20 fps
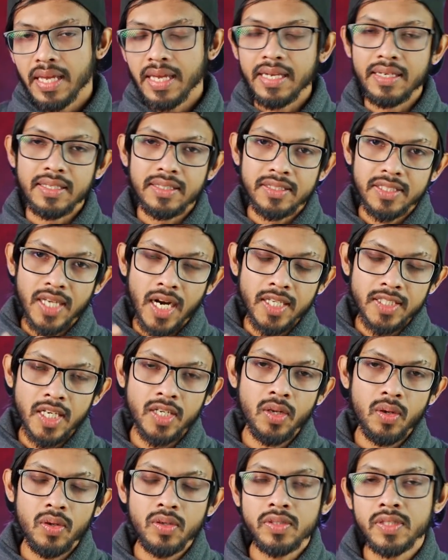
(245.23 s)
এর
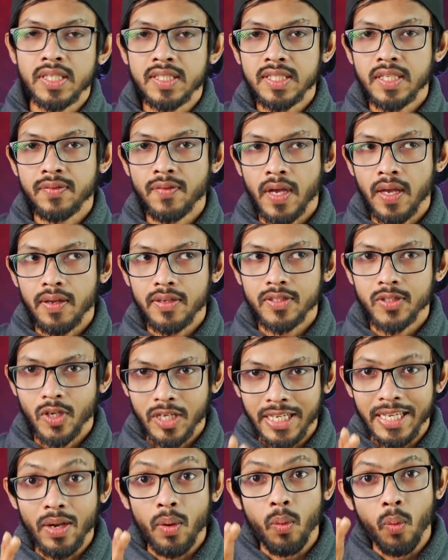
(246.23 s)
চার্জার হলো সিক্সটি ফাইভ
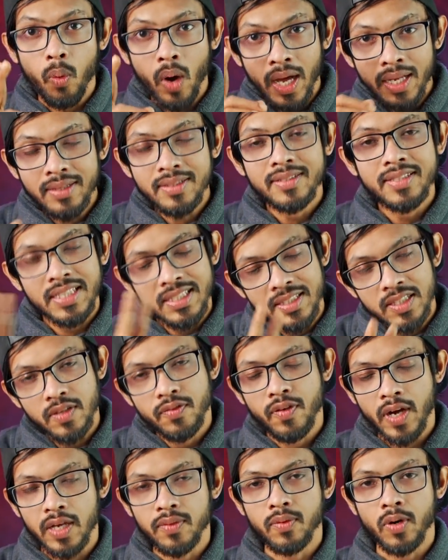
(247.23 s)
সরি ওয়ান সিক্সটি ফাইভ